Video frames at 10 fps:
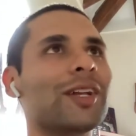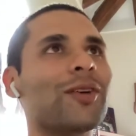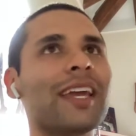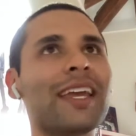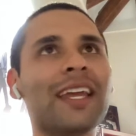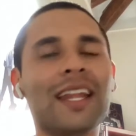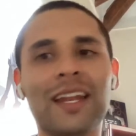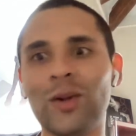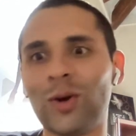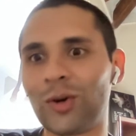creo que
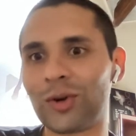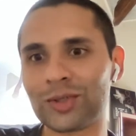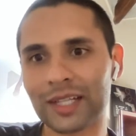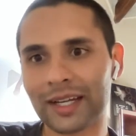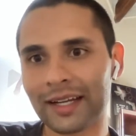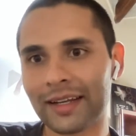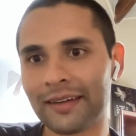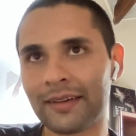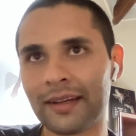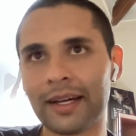logros
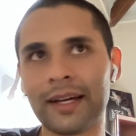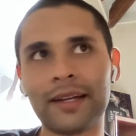han,